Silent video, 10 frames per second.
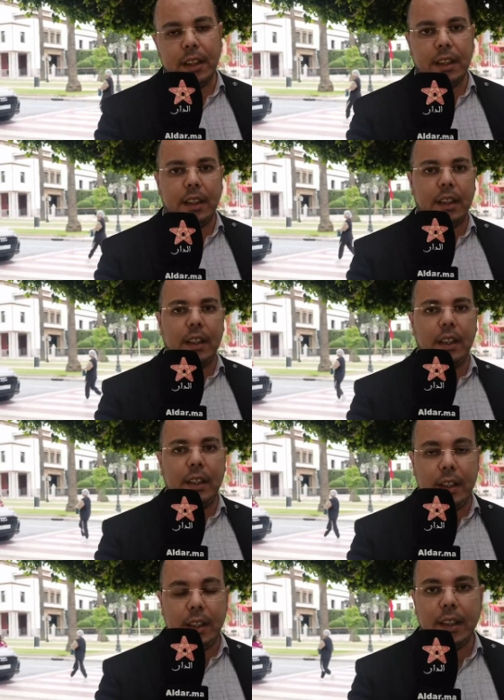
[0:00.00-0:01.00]
آه،
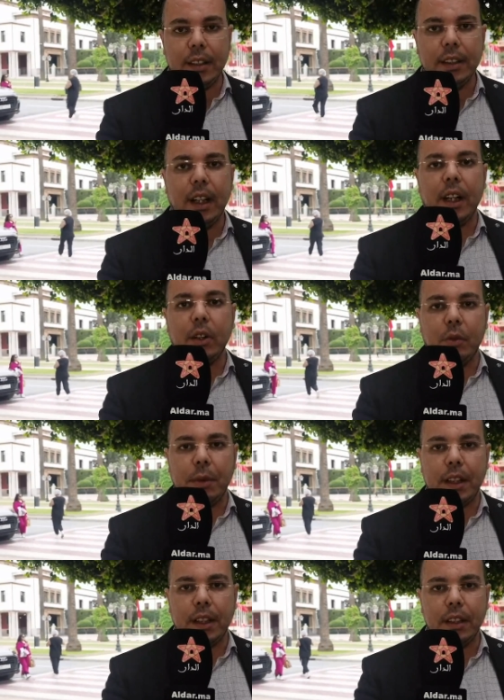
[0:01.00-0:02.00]
آه، إليان
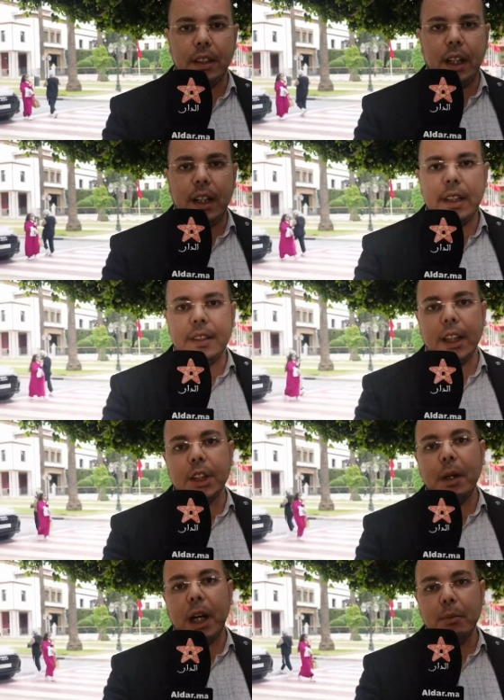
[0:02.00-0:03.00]
الغماري
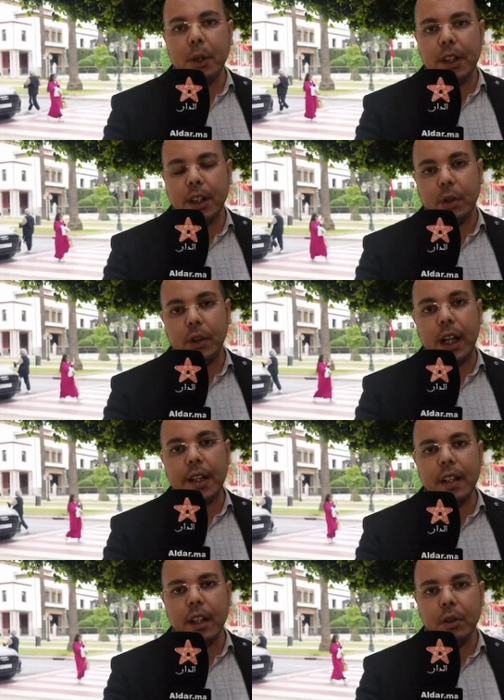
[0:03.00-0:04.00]
الذي أجمع
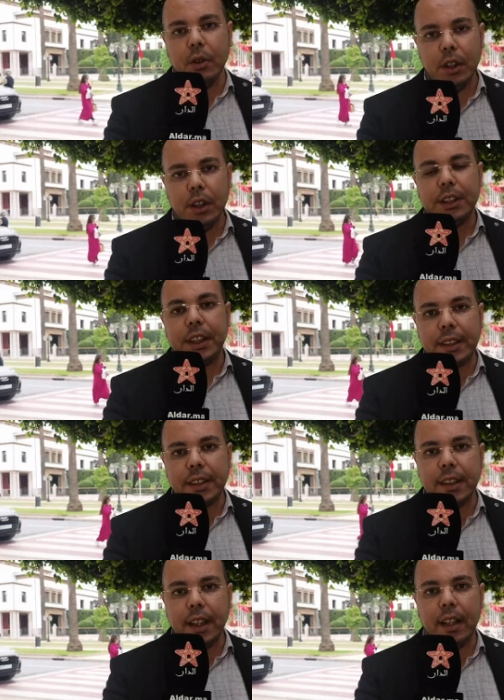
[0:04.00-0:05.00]
المؤرخون أنه
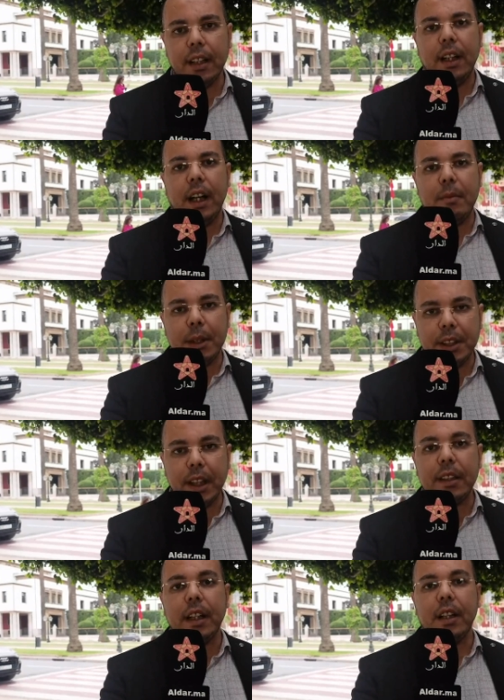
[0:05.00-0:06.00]
شخصية
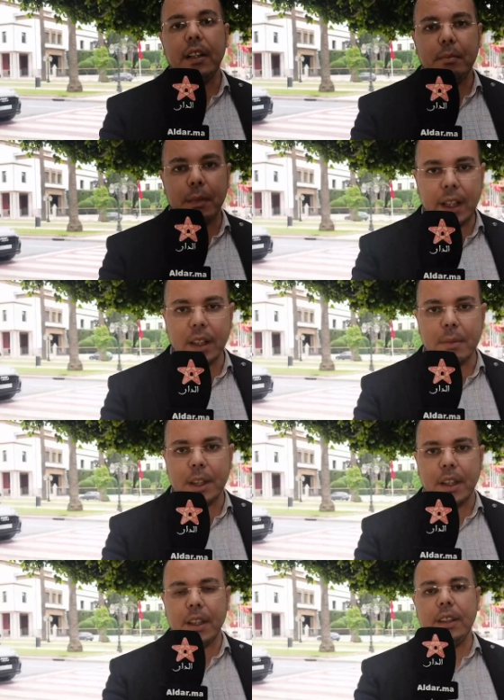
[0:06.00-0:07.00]
أمازيغية
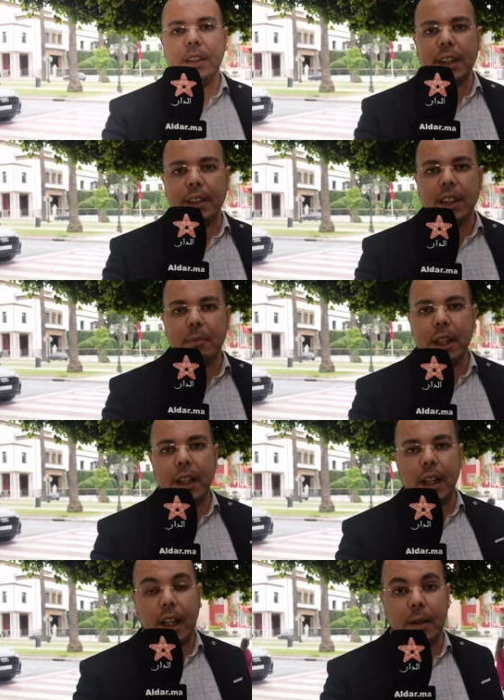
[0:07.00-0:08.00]
مغربية
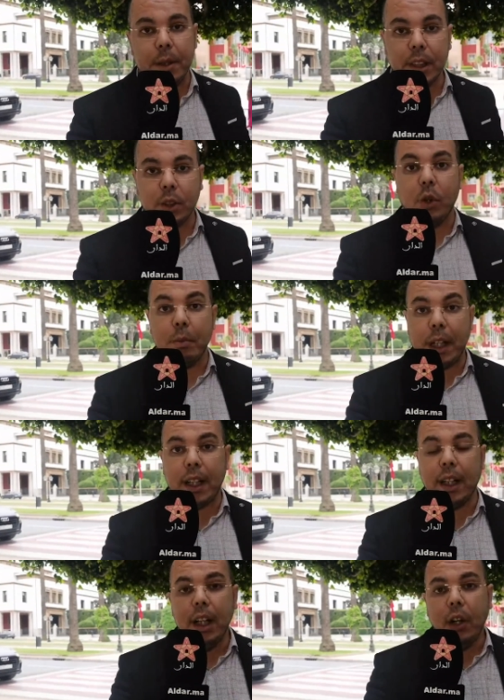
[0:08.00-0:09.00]
تنتمي إلى قبيلة
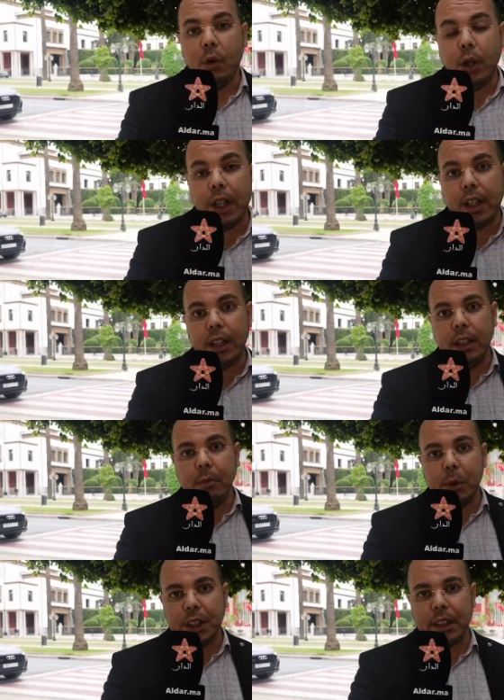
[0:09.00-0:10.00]
غمارة
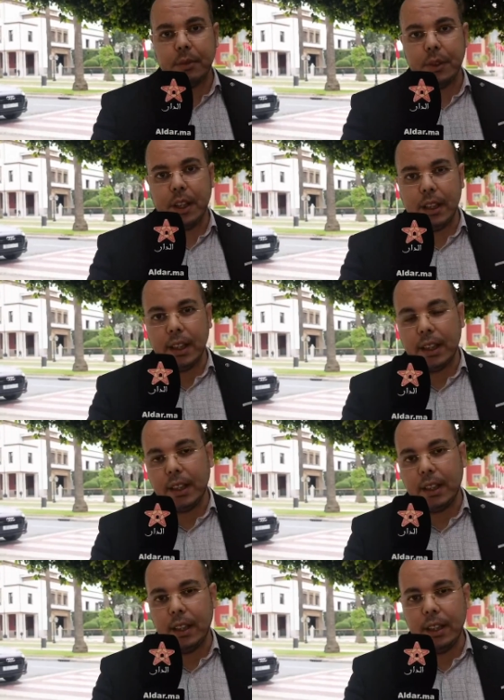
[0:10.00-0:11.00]
وللمصادفة
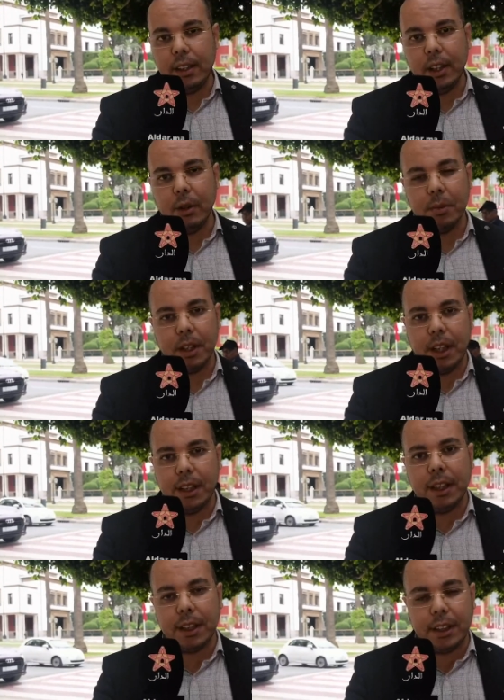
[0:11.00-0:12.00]
أنا اليوم
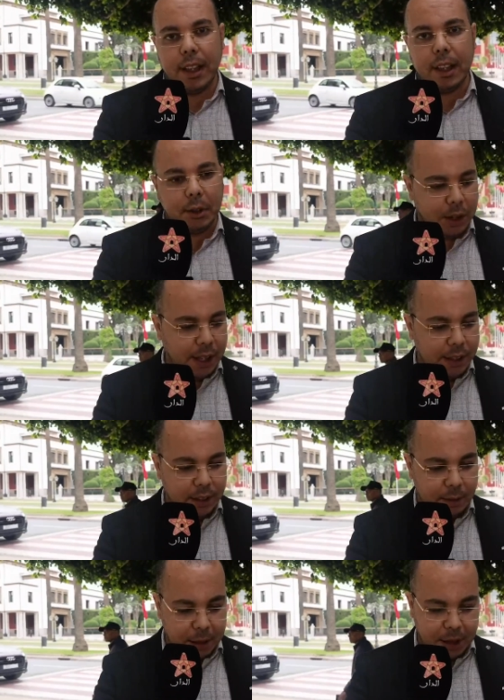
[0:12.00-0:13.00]
اقتنيت
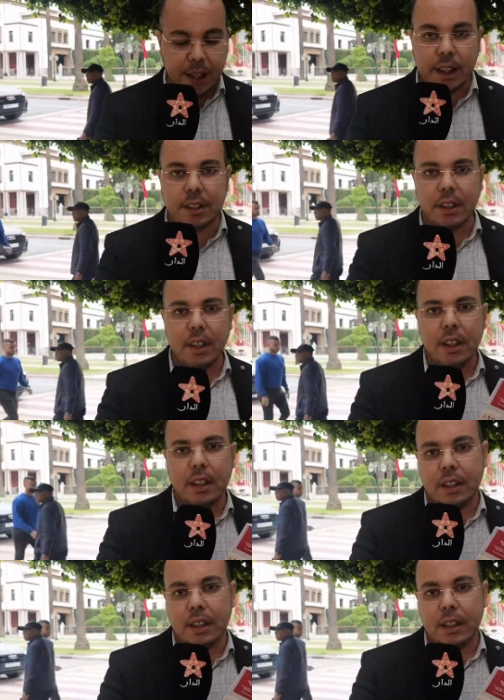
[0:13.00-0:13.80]
أحد المجلات